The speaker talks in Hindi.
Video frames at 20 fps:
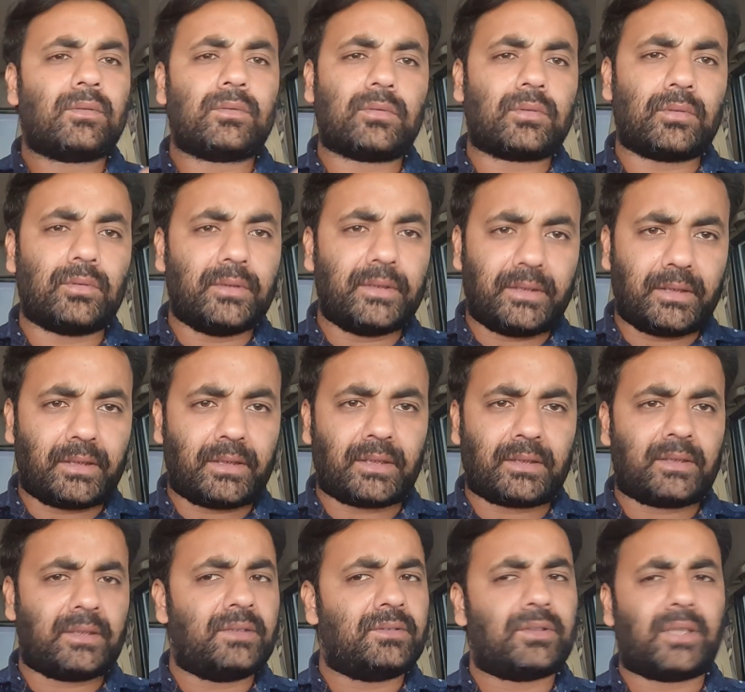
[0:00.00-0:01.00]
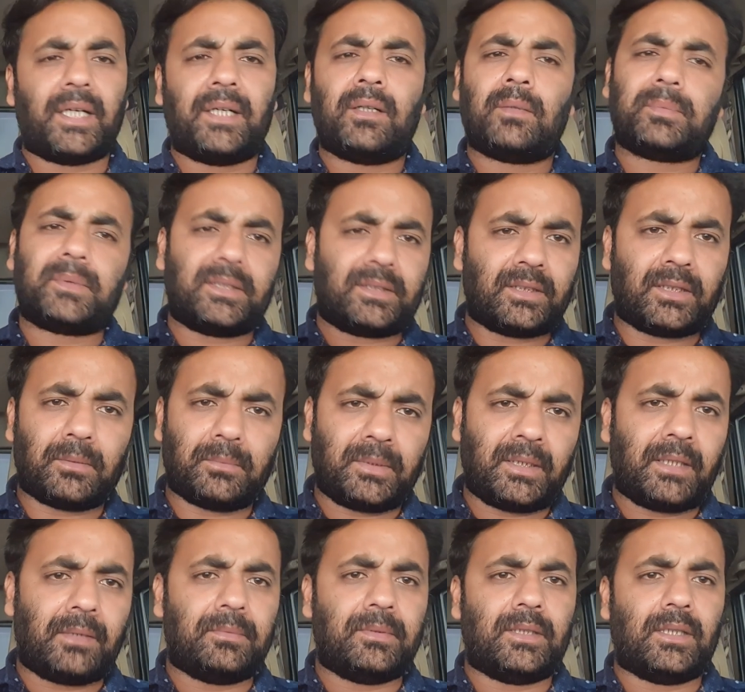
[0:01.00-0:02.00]
तो तो कोई दिक्कत नहीं चाहे आप कितना भी
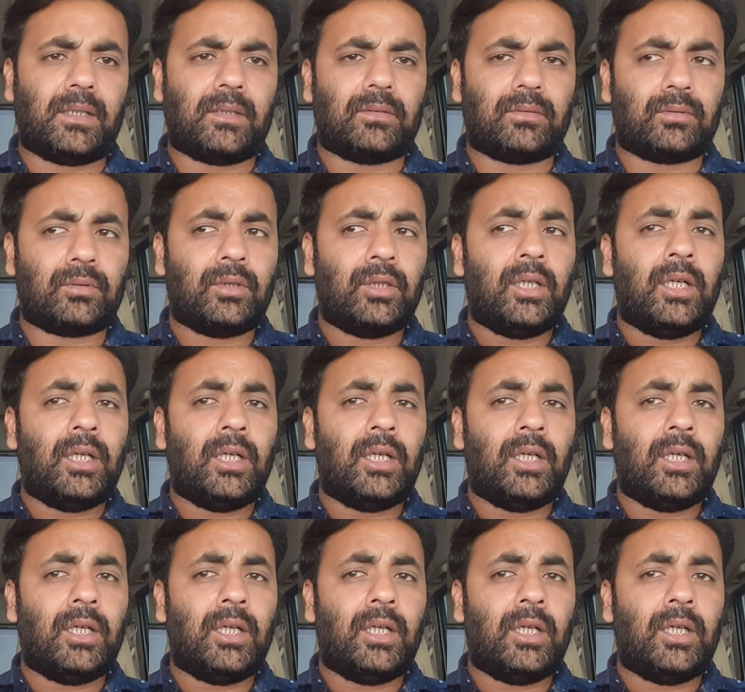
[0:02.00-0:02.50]
हैवी डाल दो